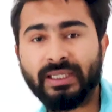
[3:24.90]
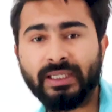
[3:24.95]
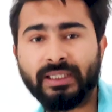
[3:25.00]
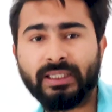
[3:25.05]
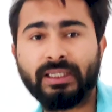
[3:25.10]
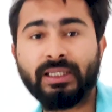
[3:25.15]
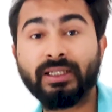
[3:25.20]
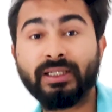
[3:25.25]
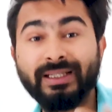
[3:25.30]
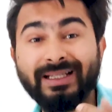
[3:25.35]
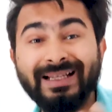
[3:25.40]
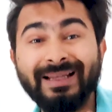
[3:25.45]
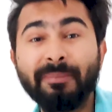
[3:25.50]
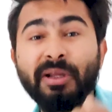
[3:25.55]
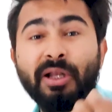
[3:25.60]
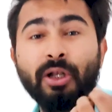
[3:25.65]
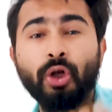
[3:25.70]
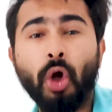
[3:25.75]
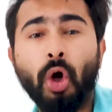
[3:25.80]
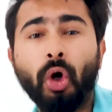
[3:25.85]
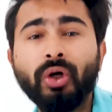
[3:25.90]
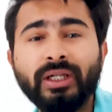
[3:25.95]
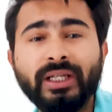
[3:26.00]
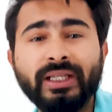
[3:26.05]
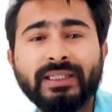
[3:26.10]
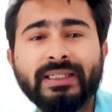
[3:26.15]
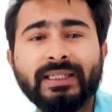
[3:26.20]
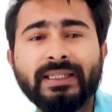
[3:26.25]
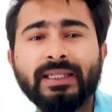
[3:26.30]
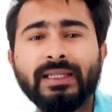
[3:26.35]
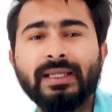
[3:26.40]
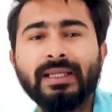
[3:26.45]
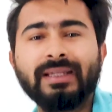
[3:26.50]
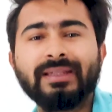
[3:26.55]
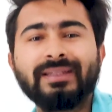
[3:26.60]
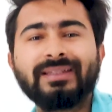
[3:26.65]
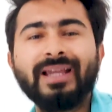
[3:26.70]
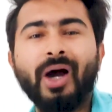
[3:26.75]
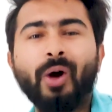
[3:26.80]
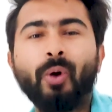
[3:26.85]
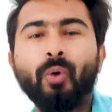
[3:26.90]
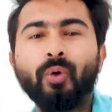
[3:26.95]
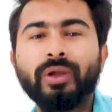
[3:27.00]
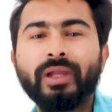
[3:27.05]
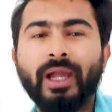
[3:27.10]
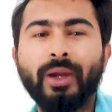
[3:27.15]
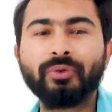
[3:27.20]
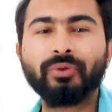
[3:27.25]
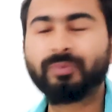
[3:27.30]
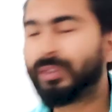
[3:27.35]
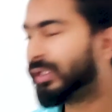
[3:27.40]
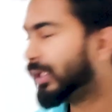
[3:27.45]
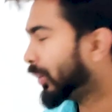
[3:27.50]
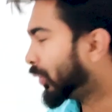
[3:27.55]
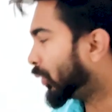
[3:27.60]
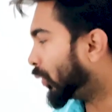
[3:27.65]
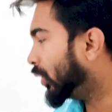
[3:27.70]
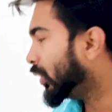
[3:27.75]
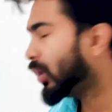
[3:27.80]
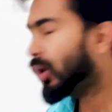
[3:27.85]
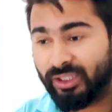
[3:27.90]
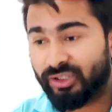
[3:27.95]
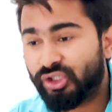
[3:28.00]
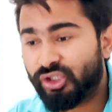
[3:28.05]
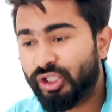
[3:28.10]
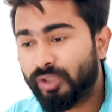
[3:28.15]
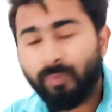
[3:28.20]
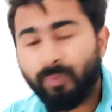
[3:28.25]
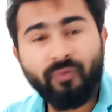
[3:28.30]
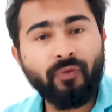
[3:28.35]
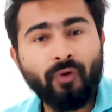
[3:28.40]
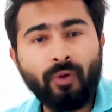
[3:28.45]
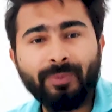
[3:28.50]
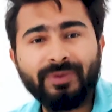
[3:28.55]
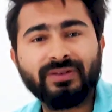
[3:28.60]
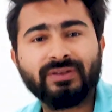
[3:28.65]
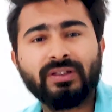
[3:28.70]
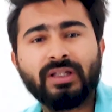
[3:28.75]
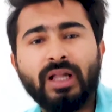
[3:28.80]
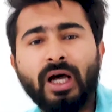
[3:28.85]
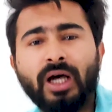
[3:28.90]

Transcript: पीके की क्लेम लॉन्गले की क्या हो गया है उस बंदे को अच्छी परफॉर्मेंस